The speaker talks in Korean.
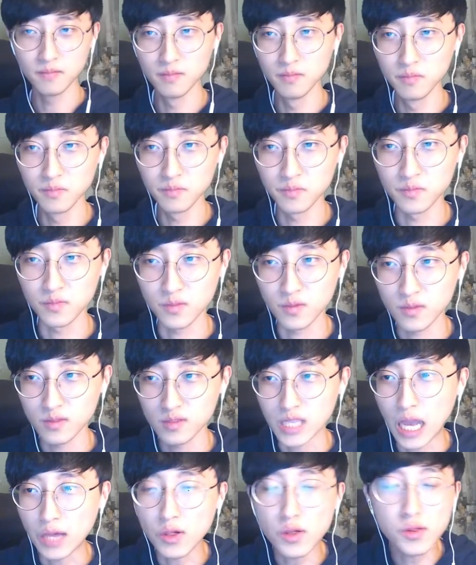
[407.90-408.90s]
음
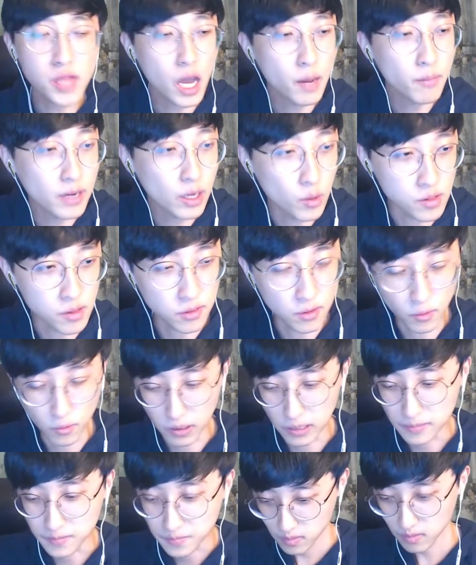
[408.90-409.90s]
자선 사업을 하고 있었던
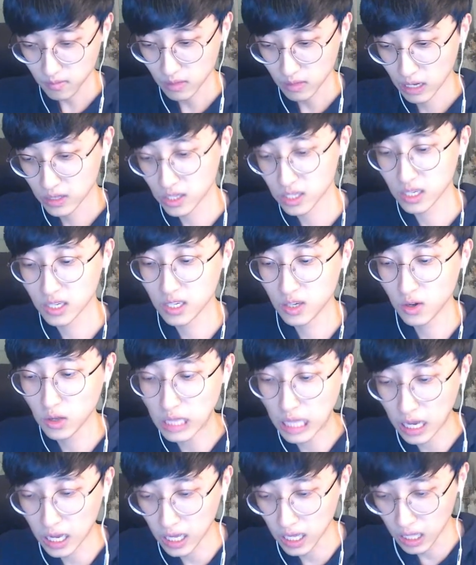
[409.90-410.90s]
거야 근데 이제
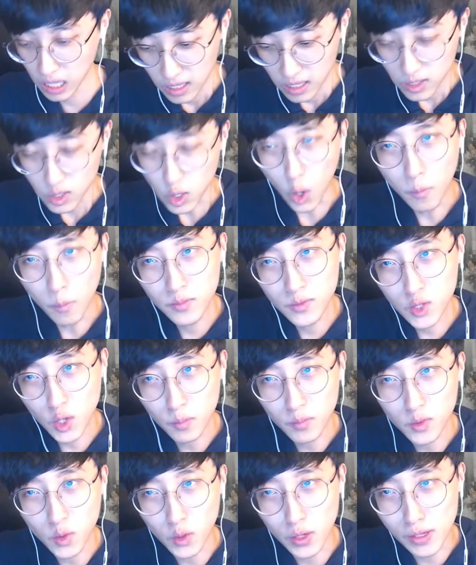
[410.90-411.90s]
그러다가
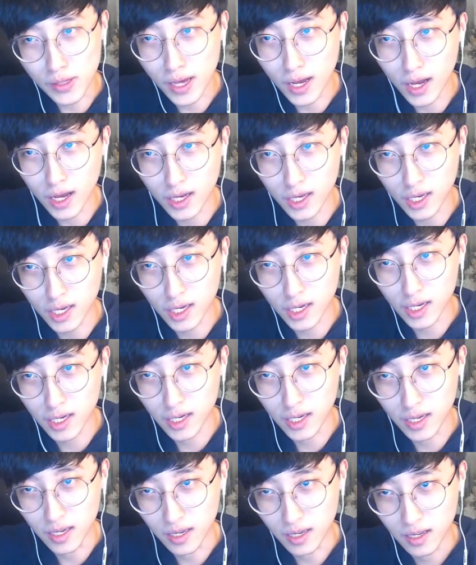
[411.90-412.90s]
점점 더
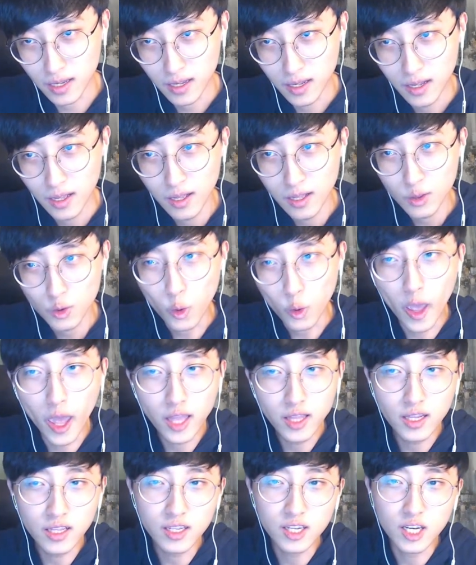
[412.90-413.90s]
이상하게
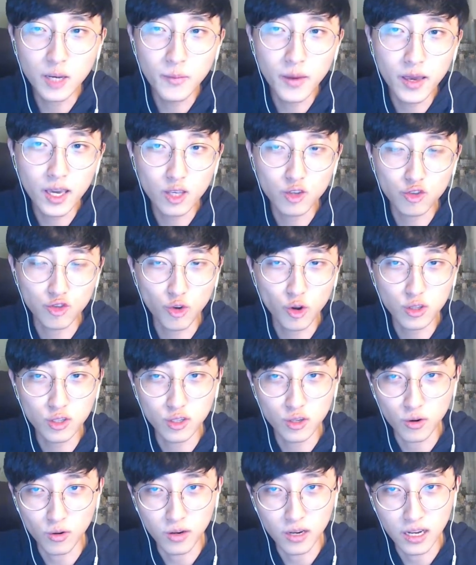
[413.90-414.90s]
되는 금액이 줄어드는
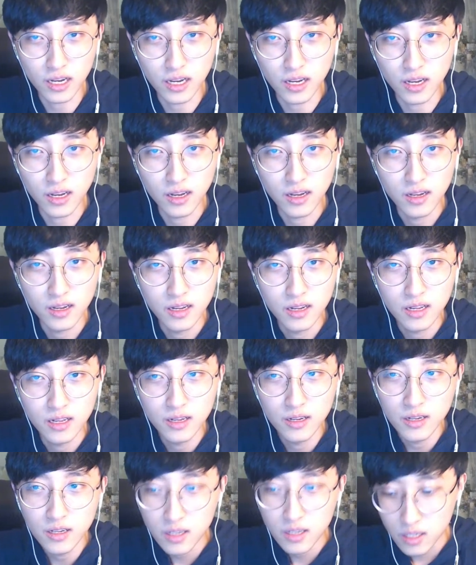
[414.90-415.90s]
거야
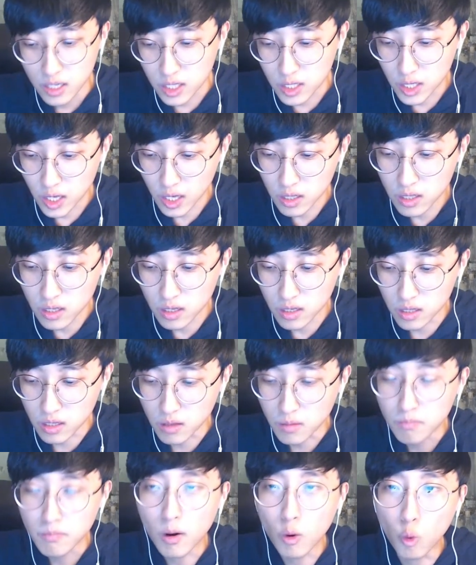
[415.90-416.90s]
이제는
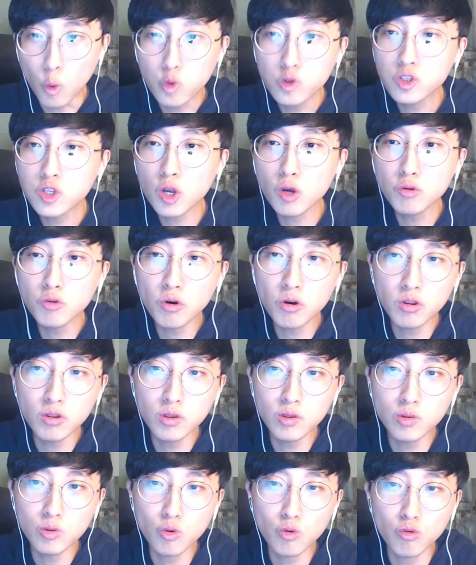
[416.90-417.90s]
막
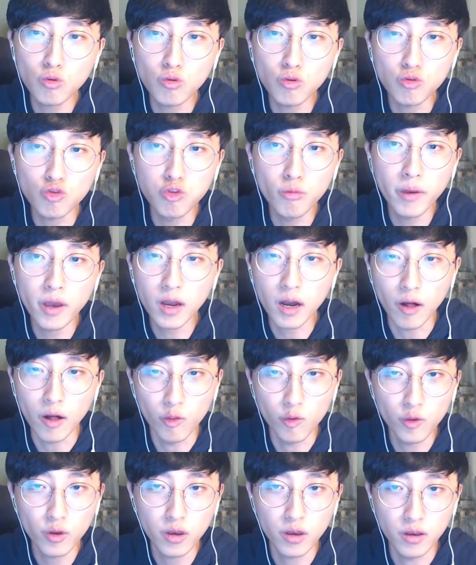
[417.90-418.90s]
5천원도 구매가
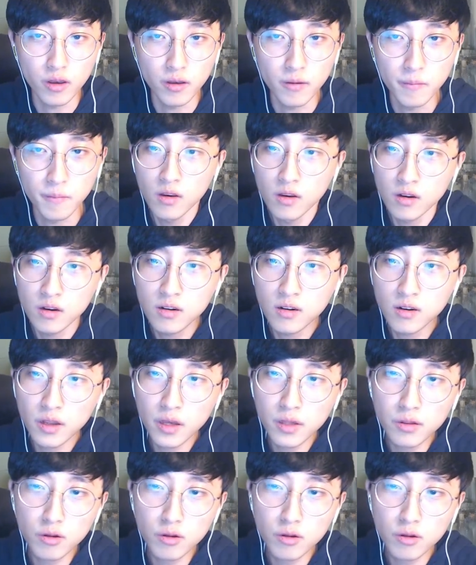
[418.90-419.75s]
안돼 그래서